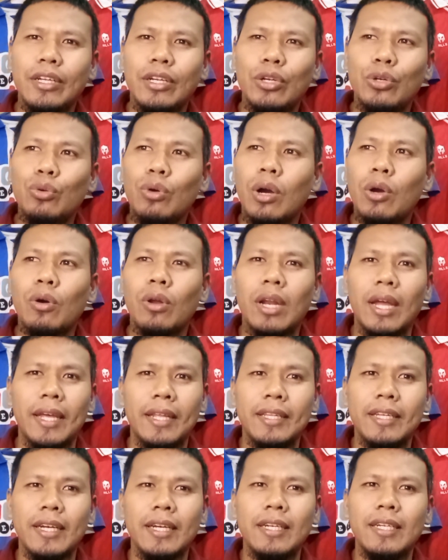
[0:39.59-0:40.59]
dua gol
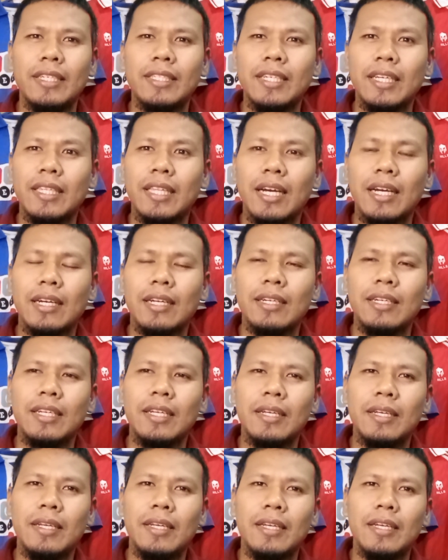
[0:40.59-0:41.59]
lainnya dicetak
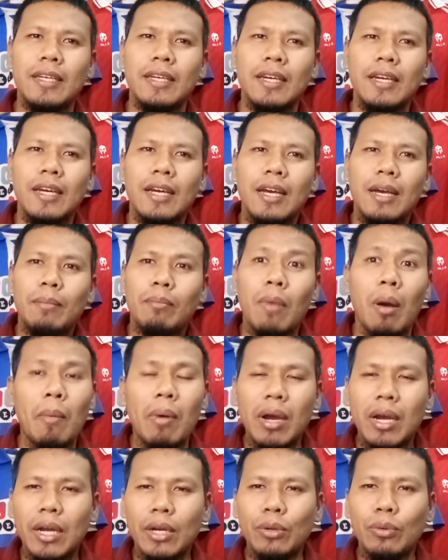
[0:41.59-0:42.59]
di
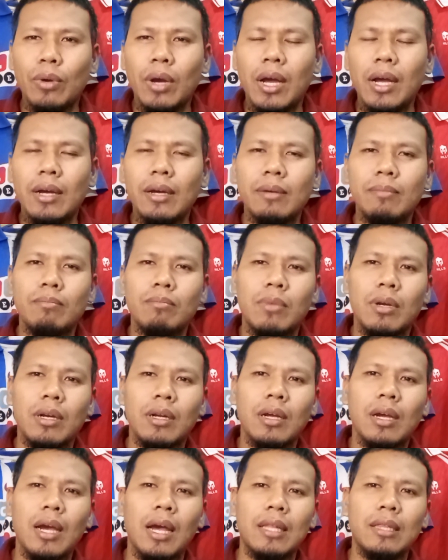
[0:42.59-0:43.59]
babak kedua
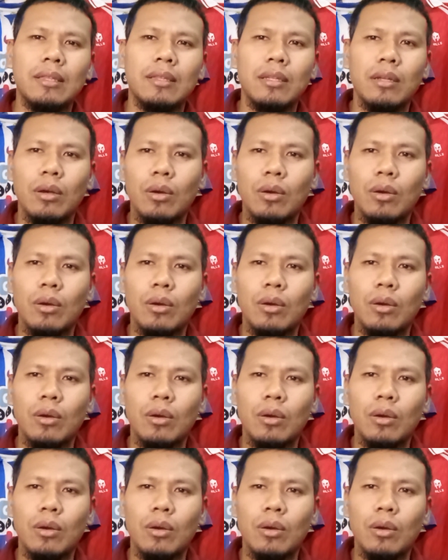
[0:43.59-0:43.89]
berkat